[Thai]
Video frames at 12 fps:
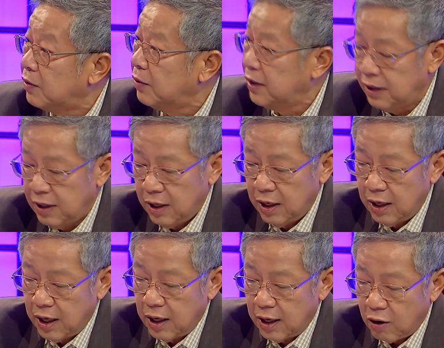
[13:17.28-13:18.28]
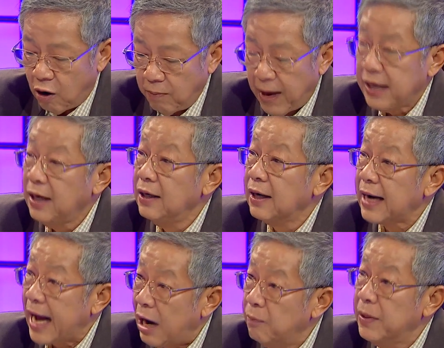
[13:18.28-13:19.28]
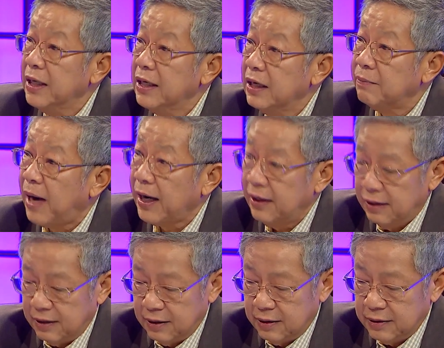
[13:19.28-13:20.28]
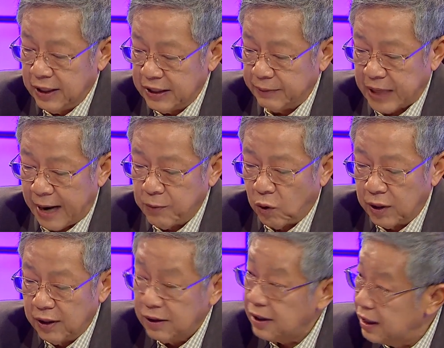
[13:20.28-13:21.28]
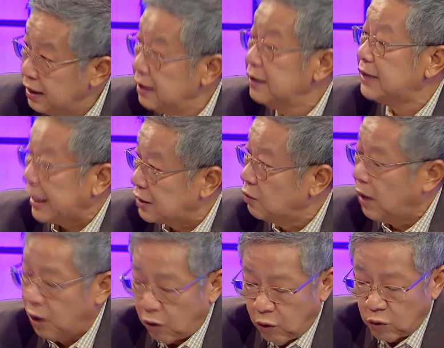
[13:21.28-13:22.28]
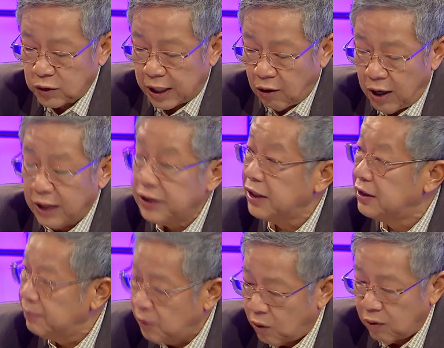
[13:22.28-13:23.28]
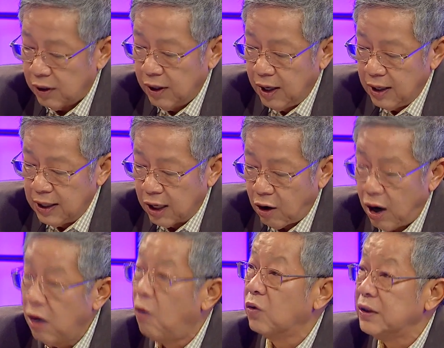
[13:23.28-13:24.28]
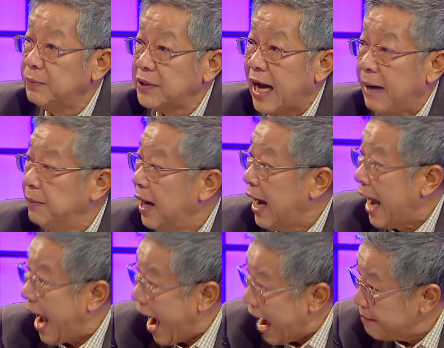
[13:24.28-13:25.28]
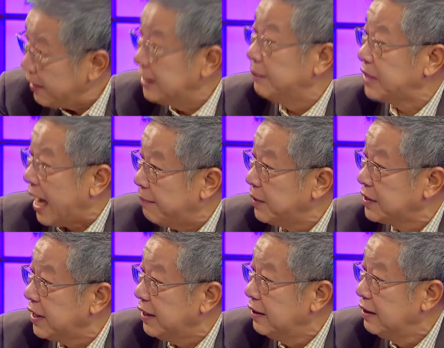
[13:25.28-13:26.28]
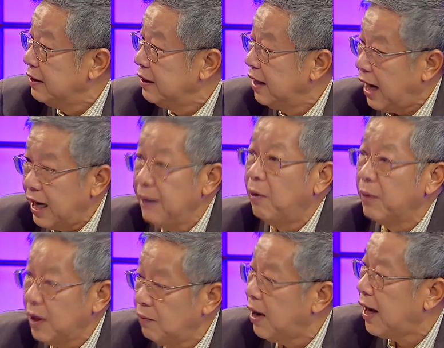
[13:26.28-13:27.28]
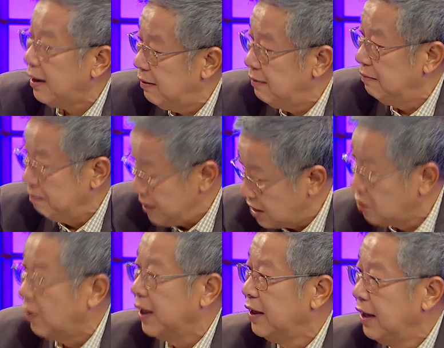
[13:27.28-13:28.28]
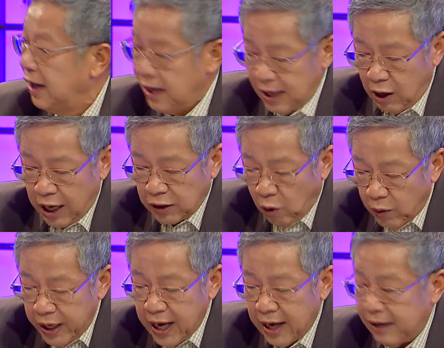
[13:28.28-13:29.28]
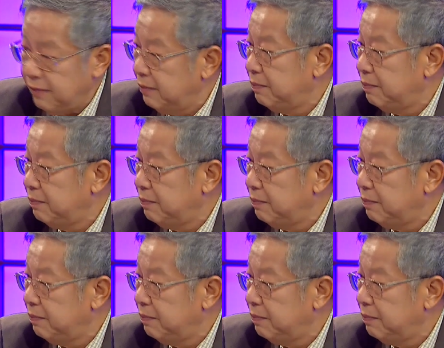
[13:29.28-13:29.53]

คนของใหม่นี่เหลือ 91,043 คนคือสัดส่วนลดลงจาก176เหลือ163หายไป 13% อันนี้ผมคิดว่ามีส่วนแล้วตรงเนี้ย